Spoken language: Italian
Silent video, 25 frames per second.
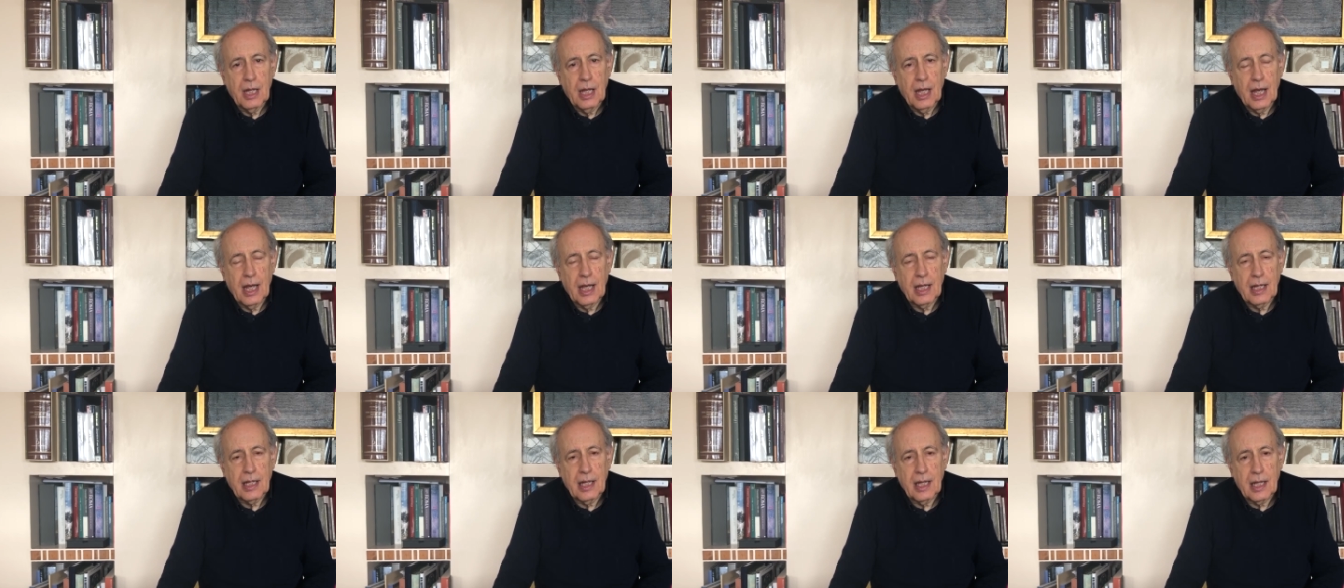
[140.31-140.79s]

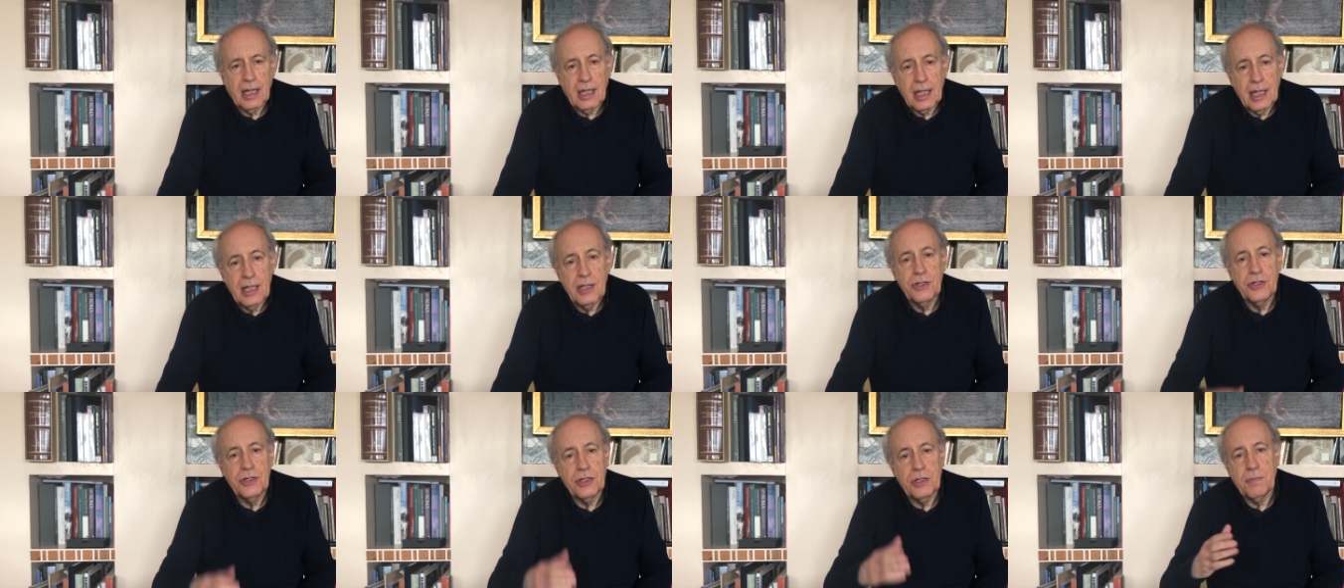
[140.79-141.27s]
è che
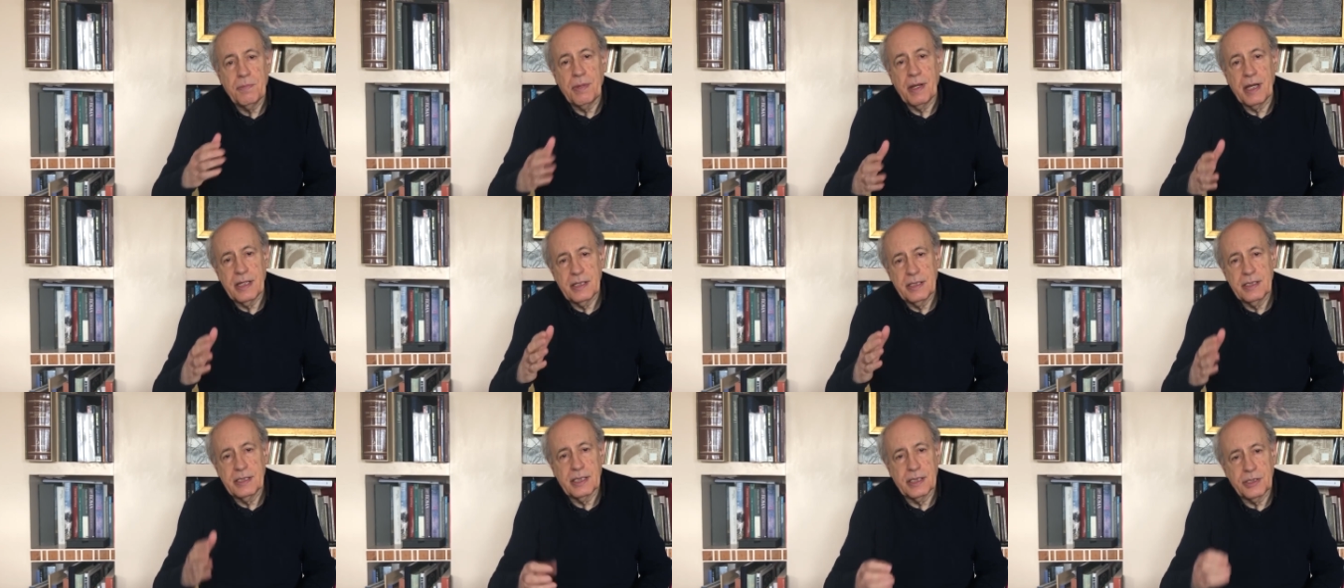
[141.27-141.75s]
chi ci
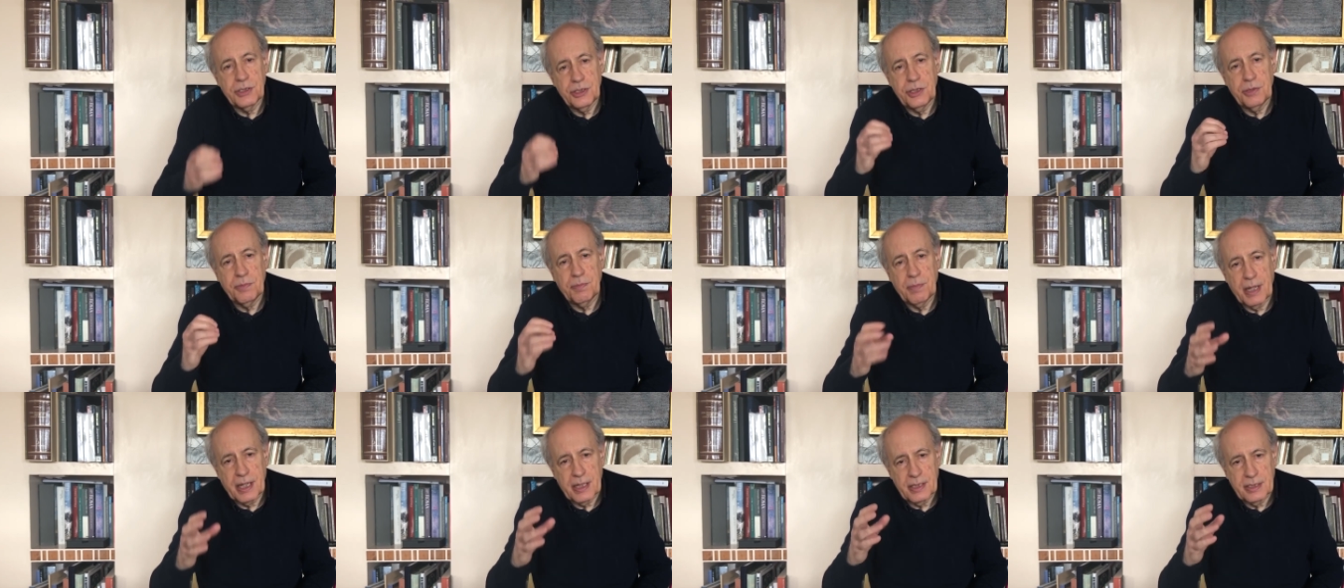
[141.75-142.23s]
pensa ci
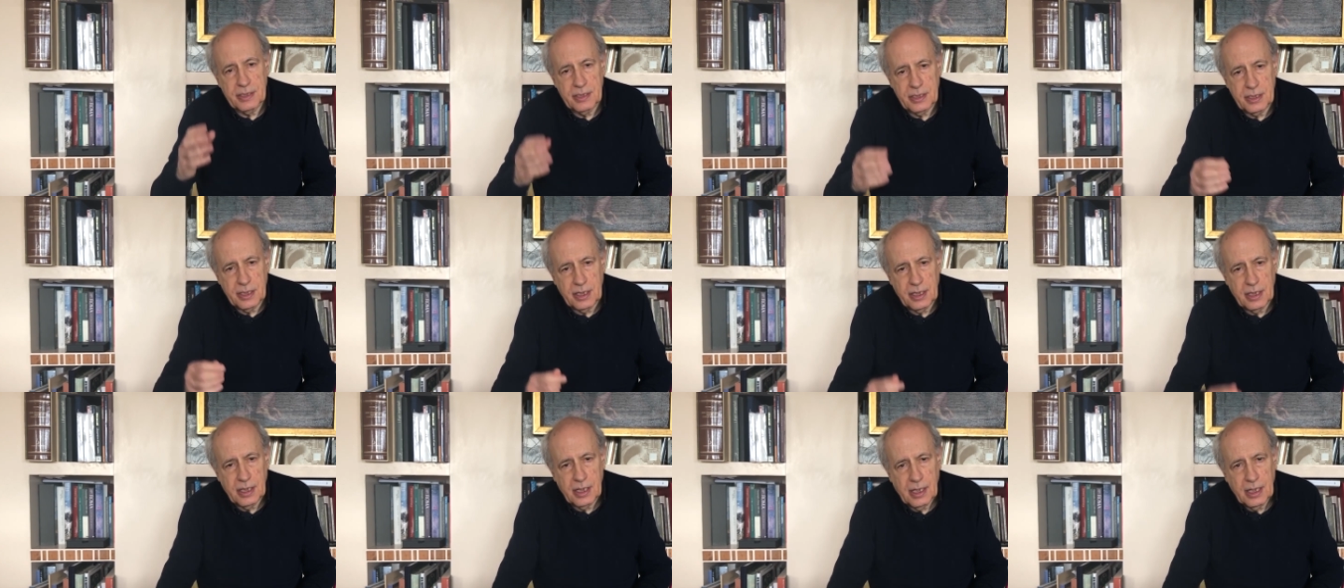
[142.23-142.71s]

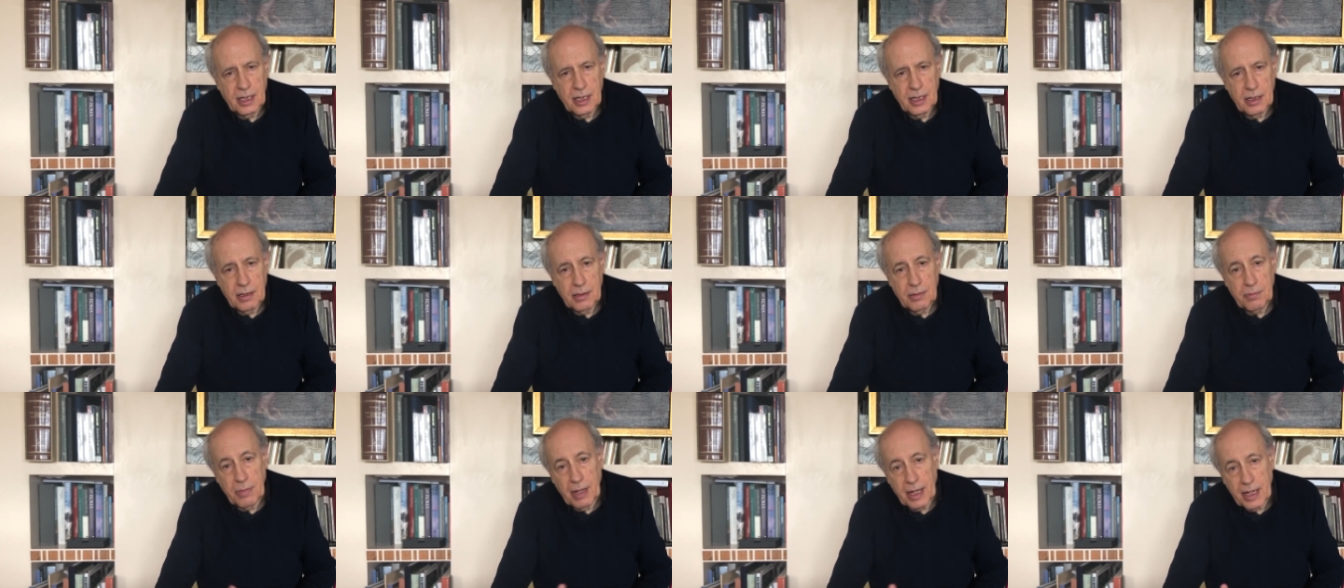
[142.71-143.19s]
pensi
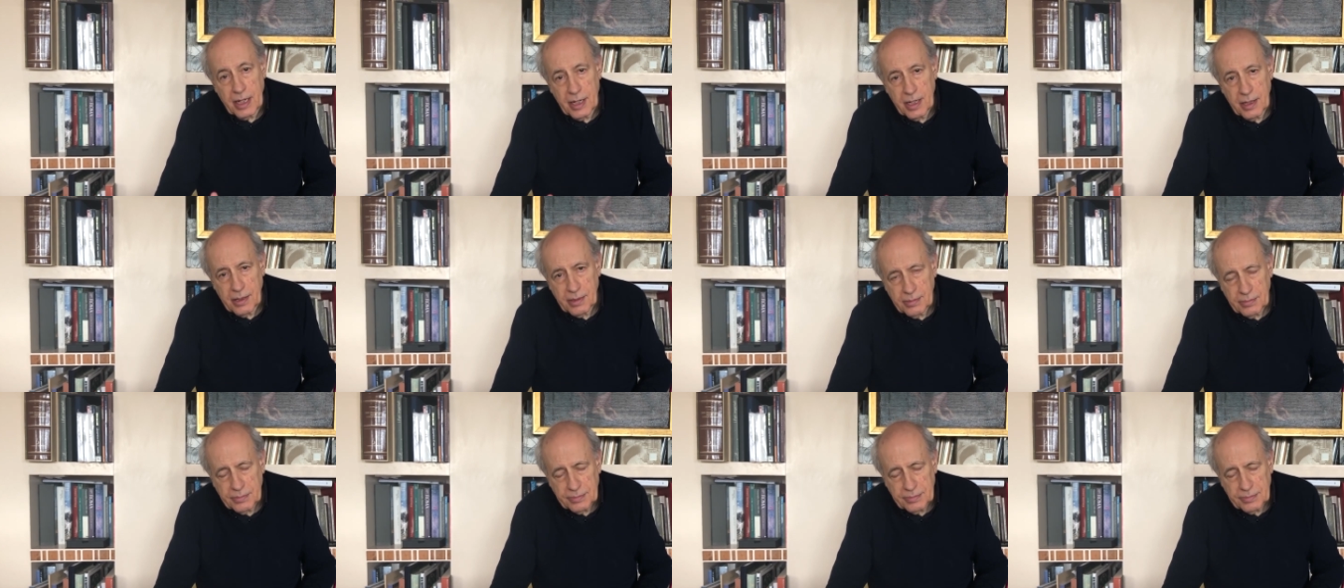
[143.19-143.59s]
bene.